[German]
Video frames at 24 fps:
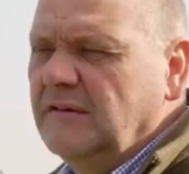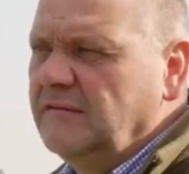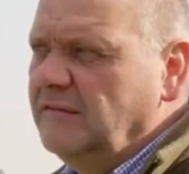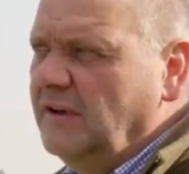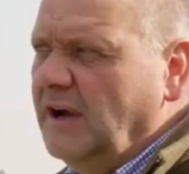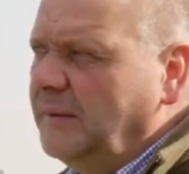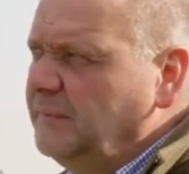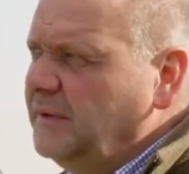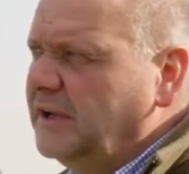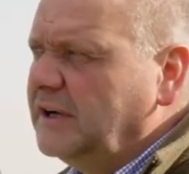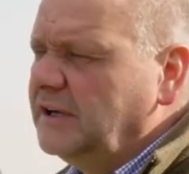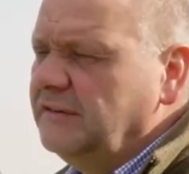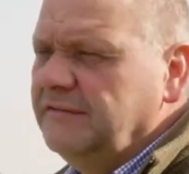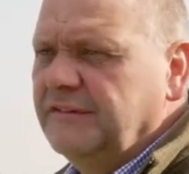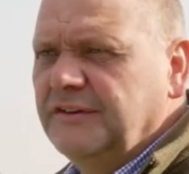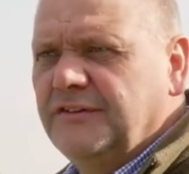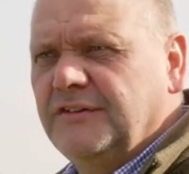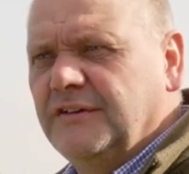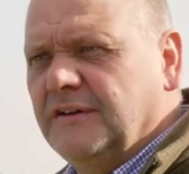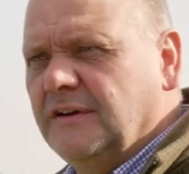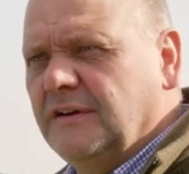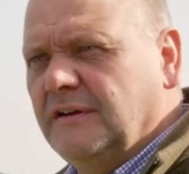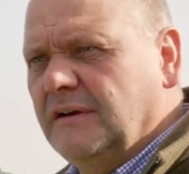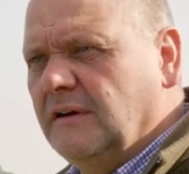Wir haben da
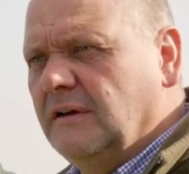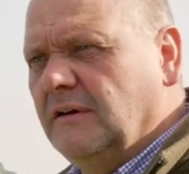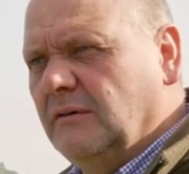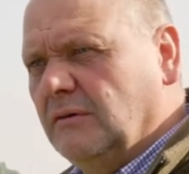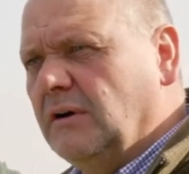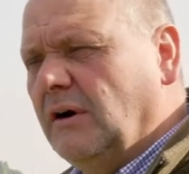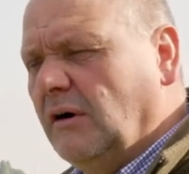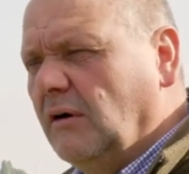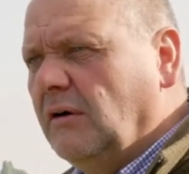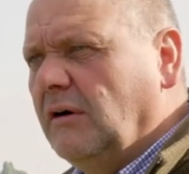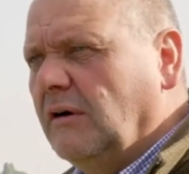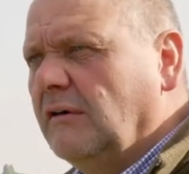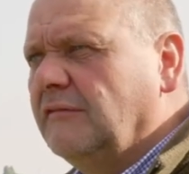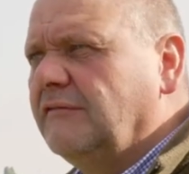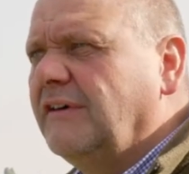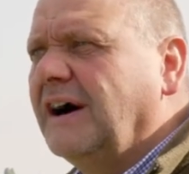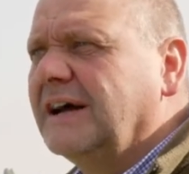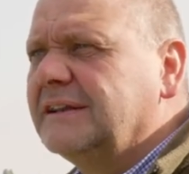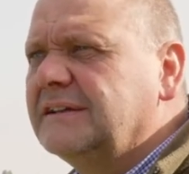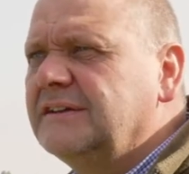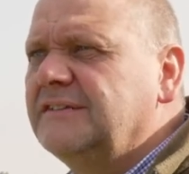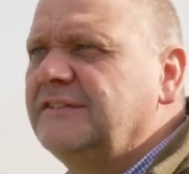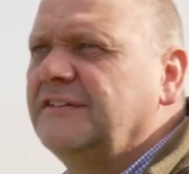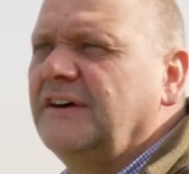gewisse äh, oder auch
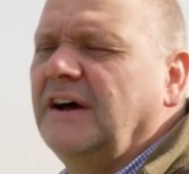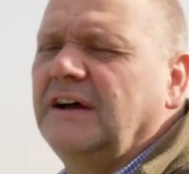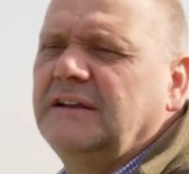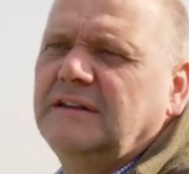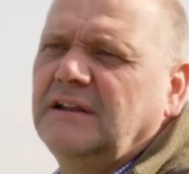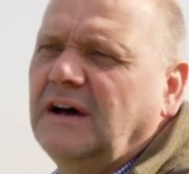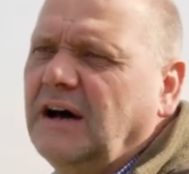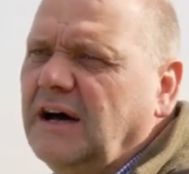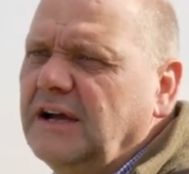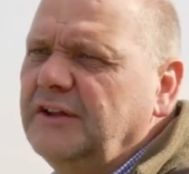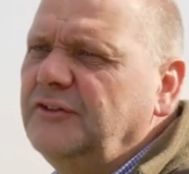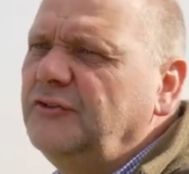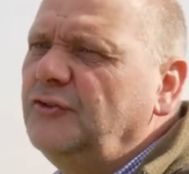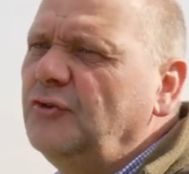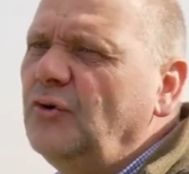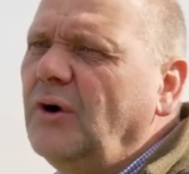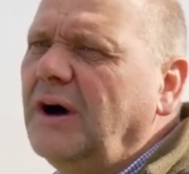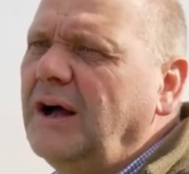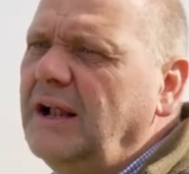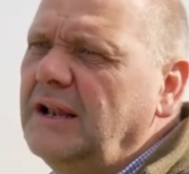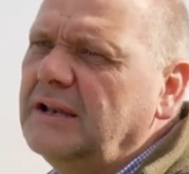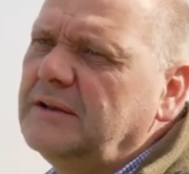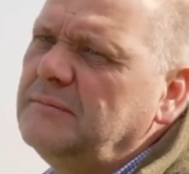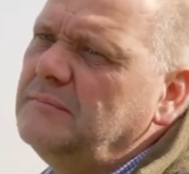Wartezeiten
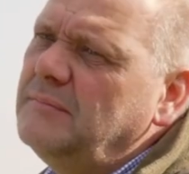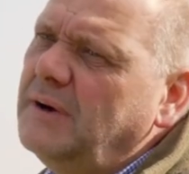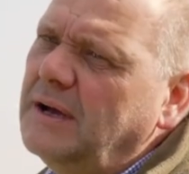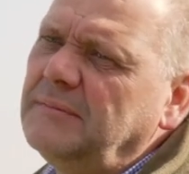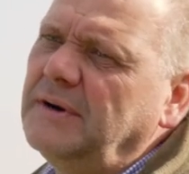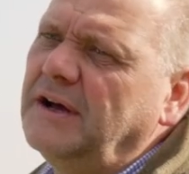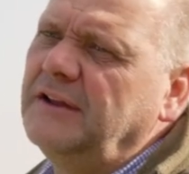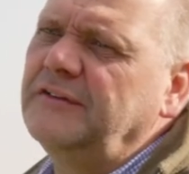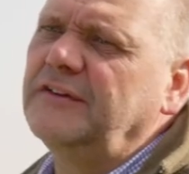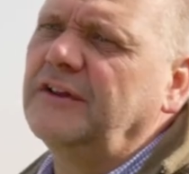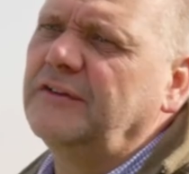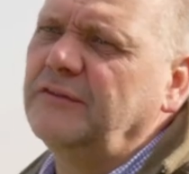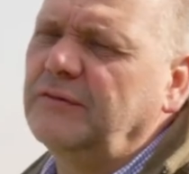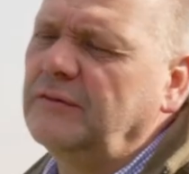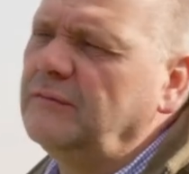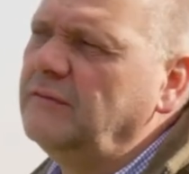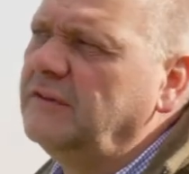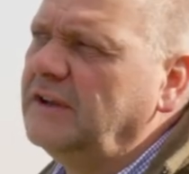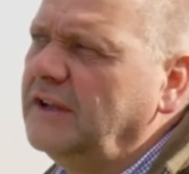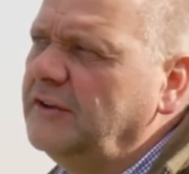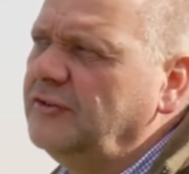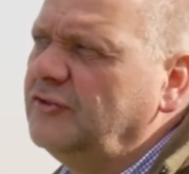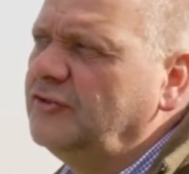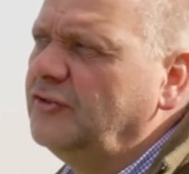einzuhalten beim Einsatz von
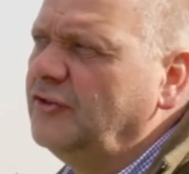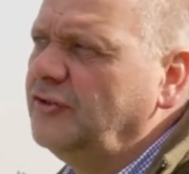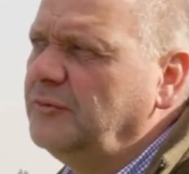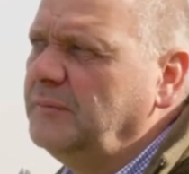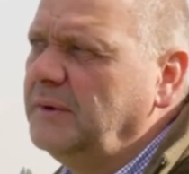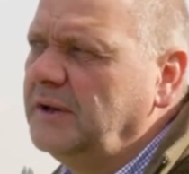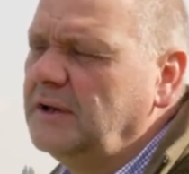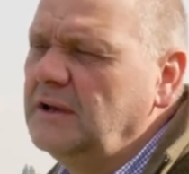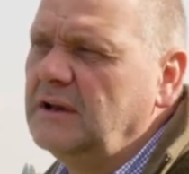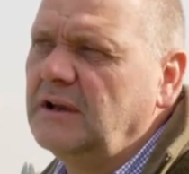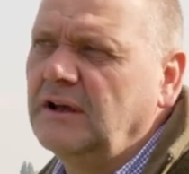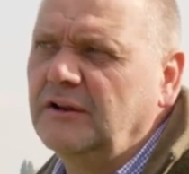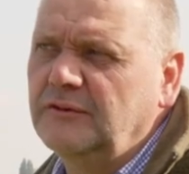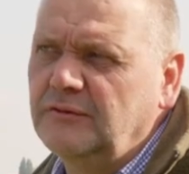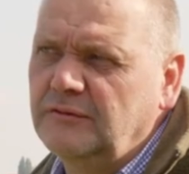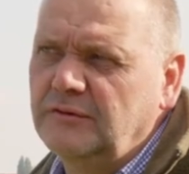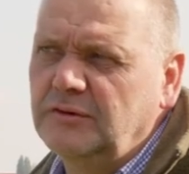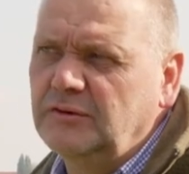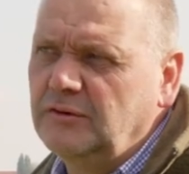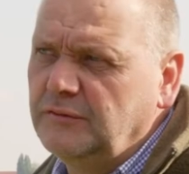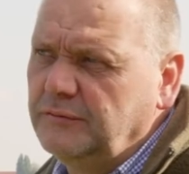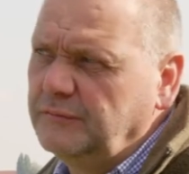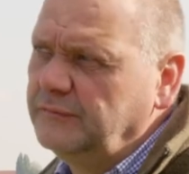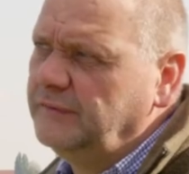Pflanzenschutzmitteln. Also wir
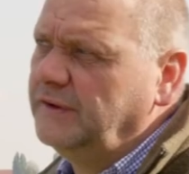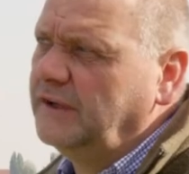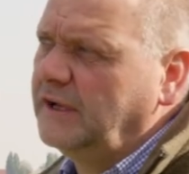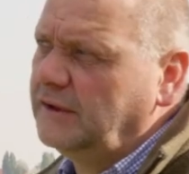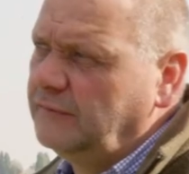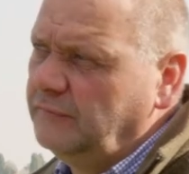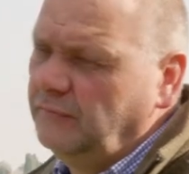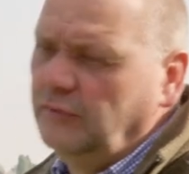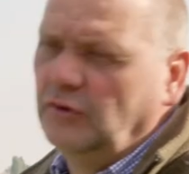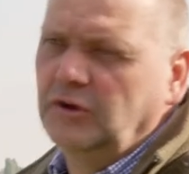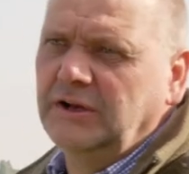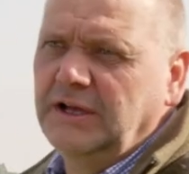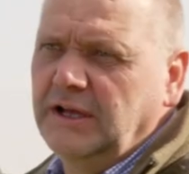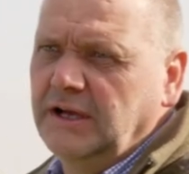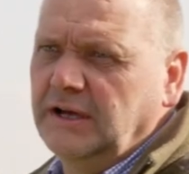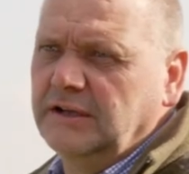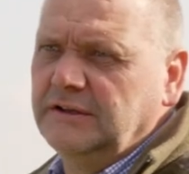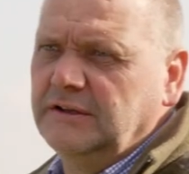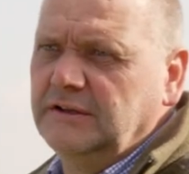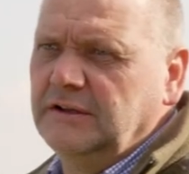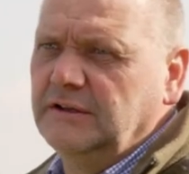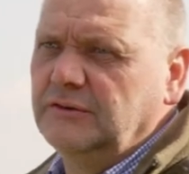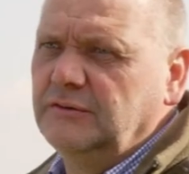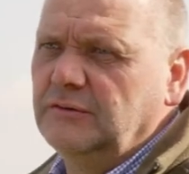dürfen direkt vor der
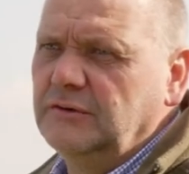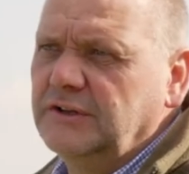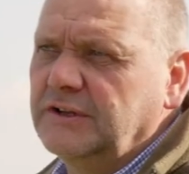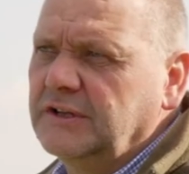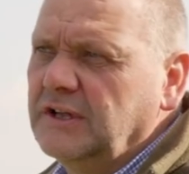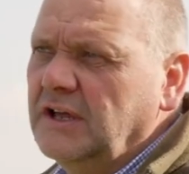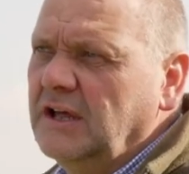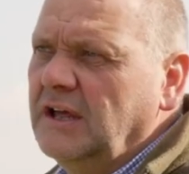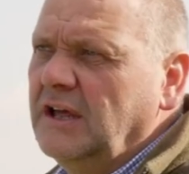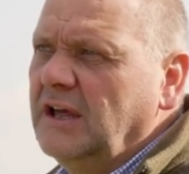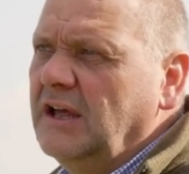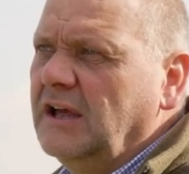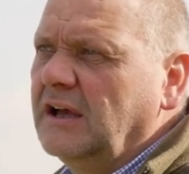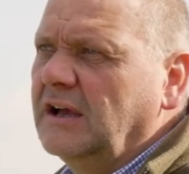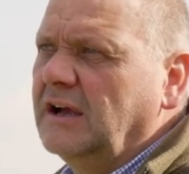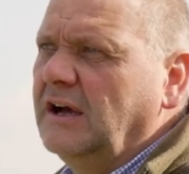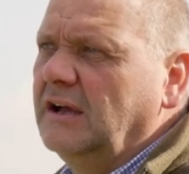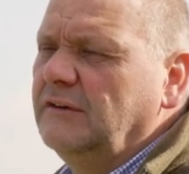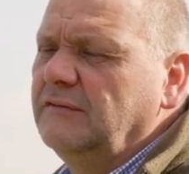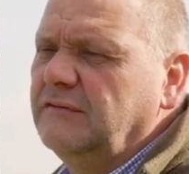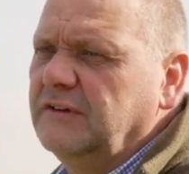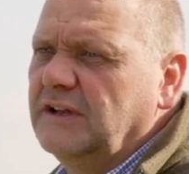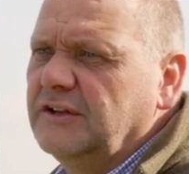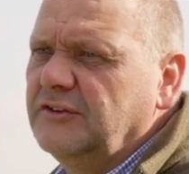Ernte natürlich
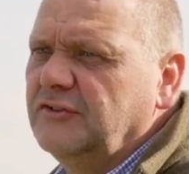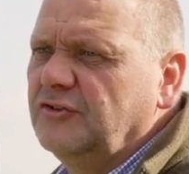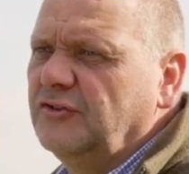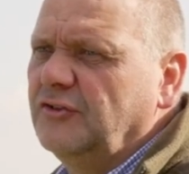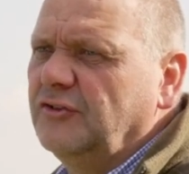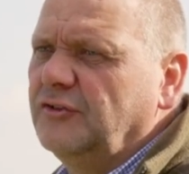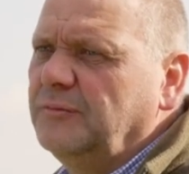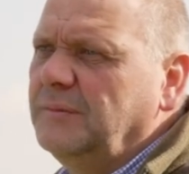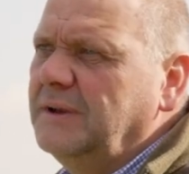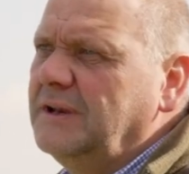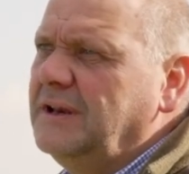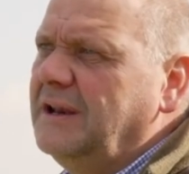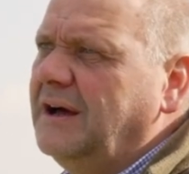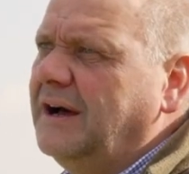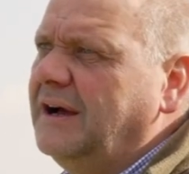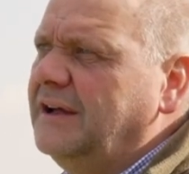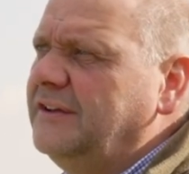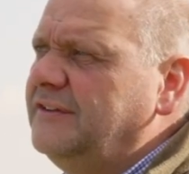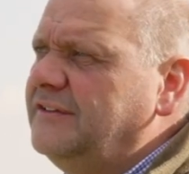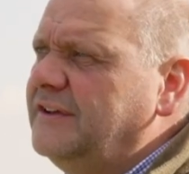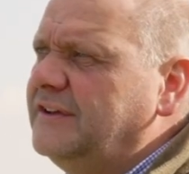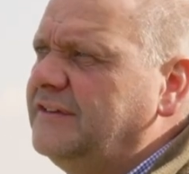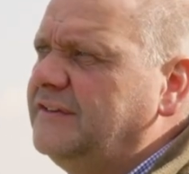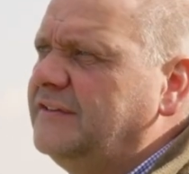kein Pflanzenschutzmittel
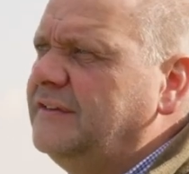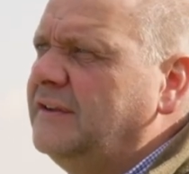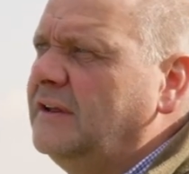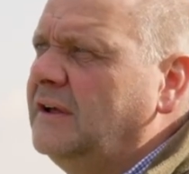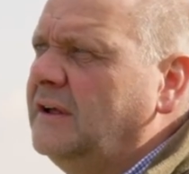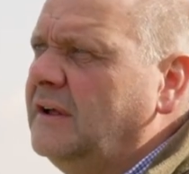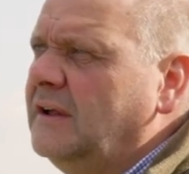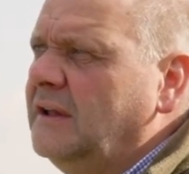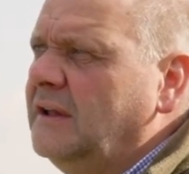einsetzen.